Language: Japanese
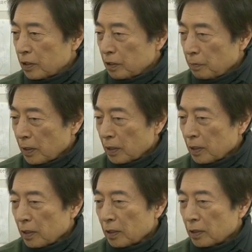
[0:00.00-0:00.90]
一
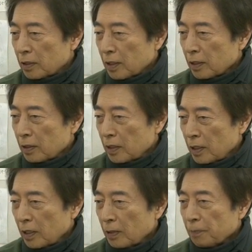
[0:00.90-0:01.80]
番危険
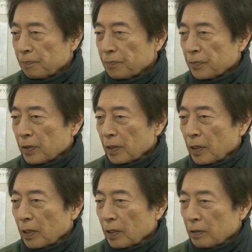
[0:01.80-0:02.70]
で、
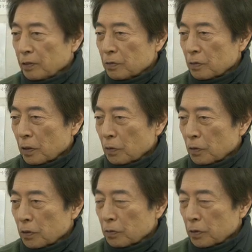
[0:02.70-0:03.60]
えー、リスクが
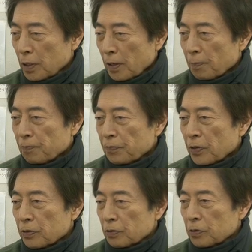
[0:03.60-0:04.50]
大きくて
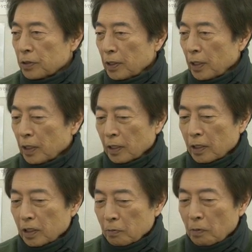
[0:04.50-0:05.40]
そして
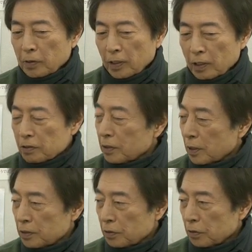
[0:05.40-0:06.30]
今まで安
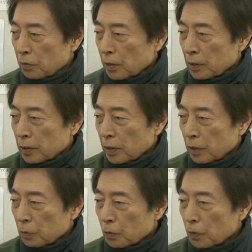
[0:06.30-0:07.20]
い安いと言われてた
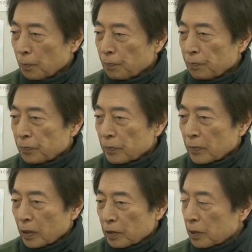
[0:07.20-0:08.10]
けども
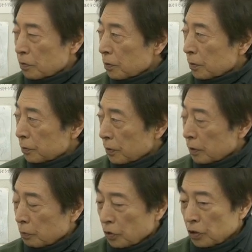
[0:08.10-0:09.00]
決してそんなこと
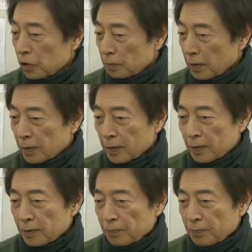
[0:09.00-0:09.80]
ない一番